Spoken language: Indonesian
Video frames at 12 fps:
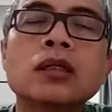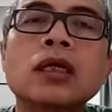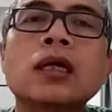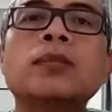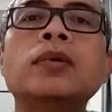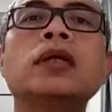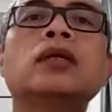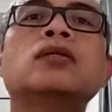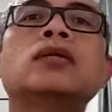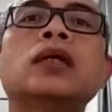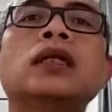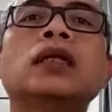tapi itu
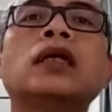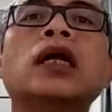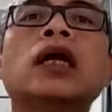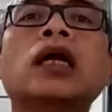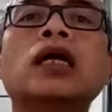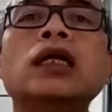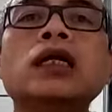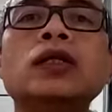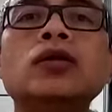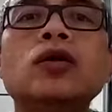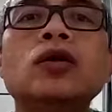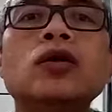tadi
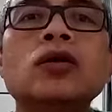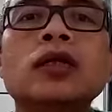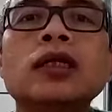ridho